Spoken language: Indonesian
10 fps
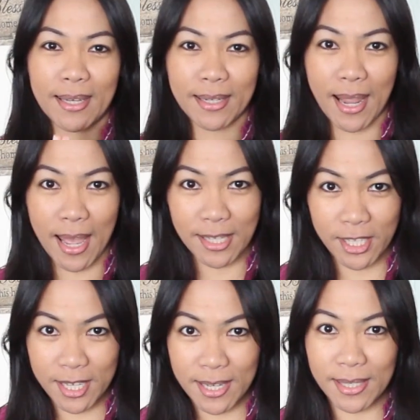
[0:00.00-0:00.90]

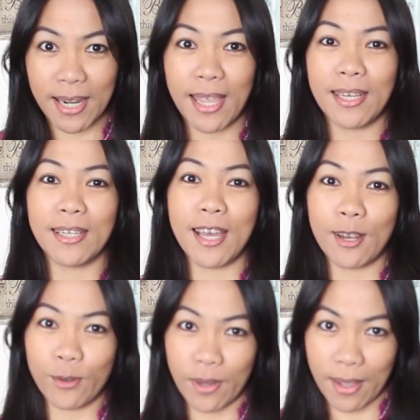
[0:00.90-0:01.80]
rahajeng rahina
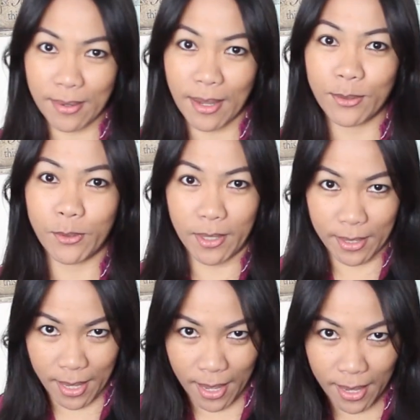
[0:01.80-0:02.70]
galungan lan
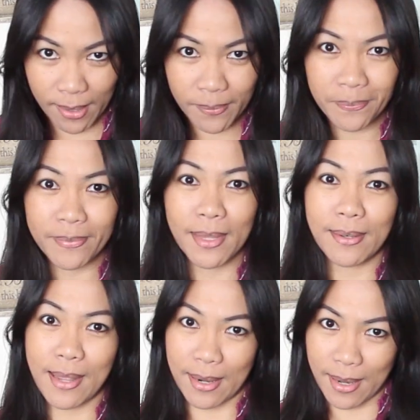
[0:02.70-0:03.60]
kuningan
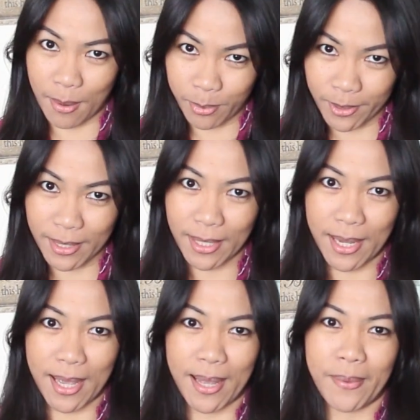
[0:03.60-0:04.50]
dari dapur
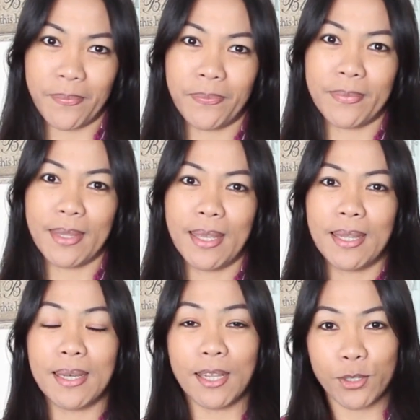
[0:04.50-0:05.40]
dina
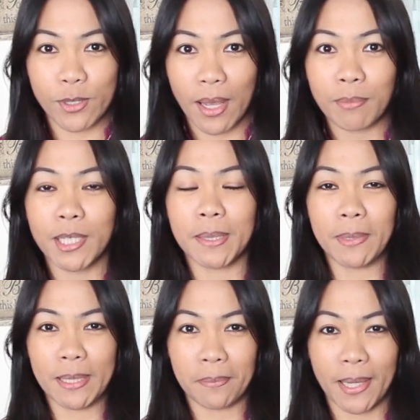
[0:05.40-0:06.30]
dan juga buat
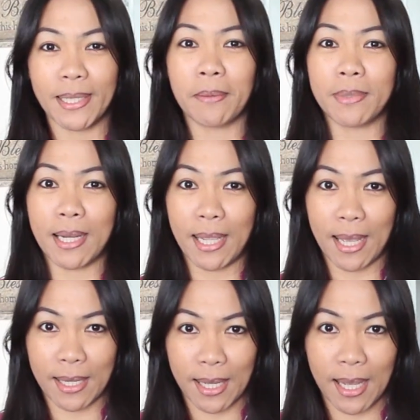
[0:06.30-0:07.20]
teman-teman yang
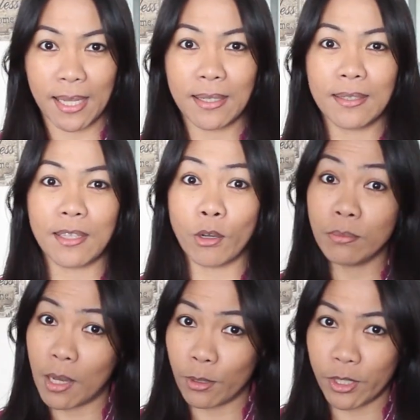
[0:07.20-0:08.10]
merayakan
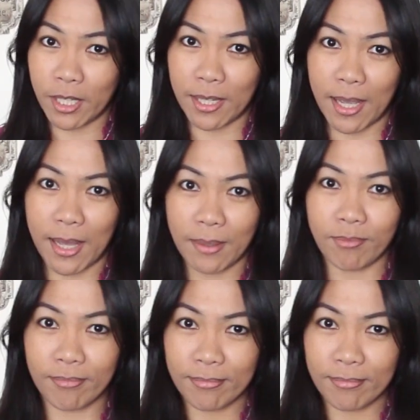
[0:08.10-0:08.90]
tahun baru Cina